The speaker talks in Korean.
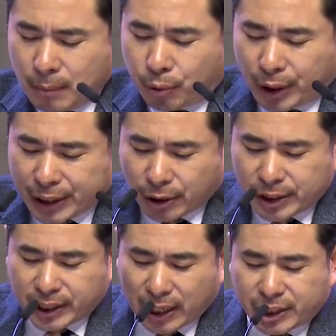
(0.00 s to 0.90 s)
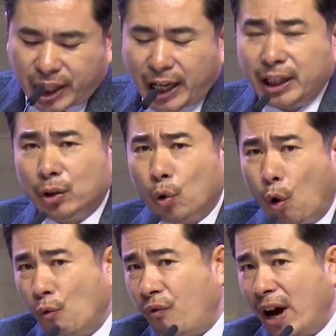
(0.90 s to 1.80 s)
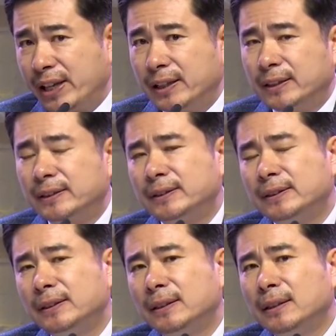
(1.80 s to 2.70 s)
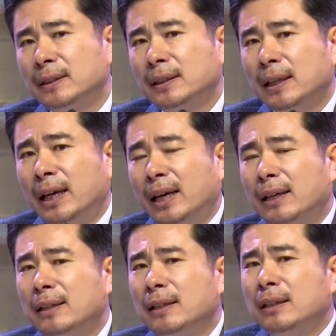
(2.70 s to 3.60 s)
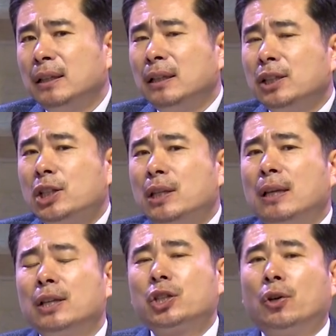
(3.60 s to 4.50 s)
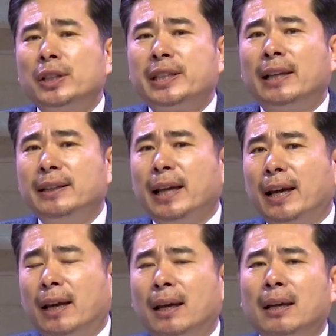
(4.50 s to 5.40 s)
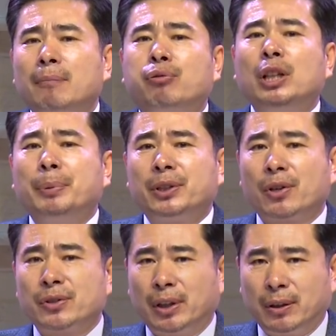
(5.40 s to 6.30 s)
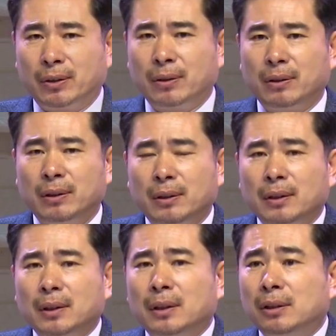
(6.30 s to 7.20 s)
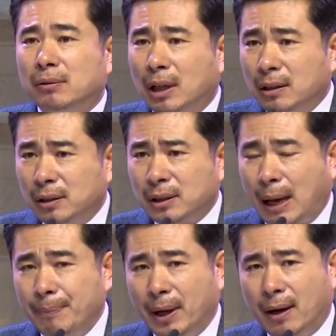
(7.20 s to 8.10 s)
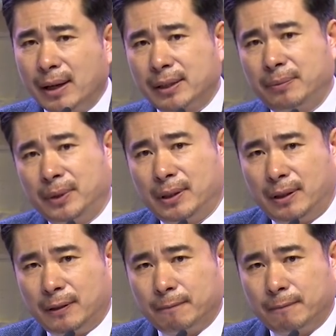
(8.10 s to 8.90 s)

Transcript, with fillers: 불의 전차, 체리엇 오 파이어. 예. 전차인데 불이 붙었어요. 누가 그것을 감당하겠습니까?